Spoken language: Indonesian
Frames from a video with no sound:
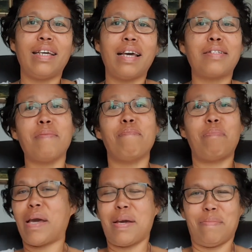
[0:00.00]

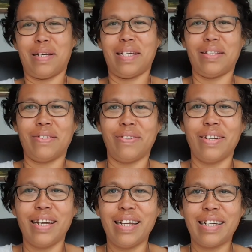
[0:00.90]
SMP begitu
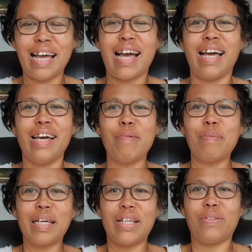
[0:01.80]
nah
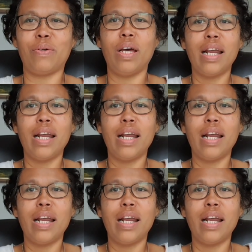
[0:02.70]
begitu.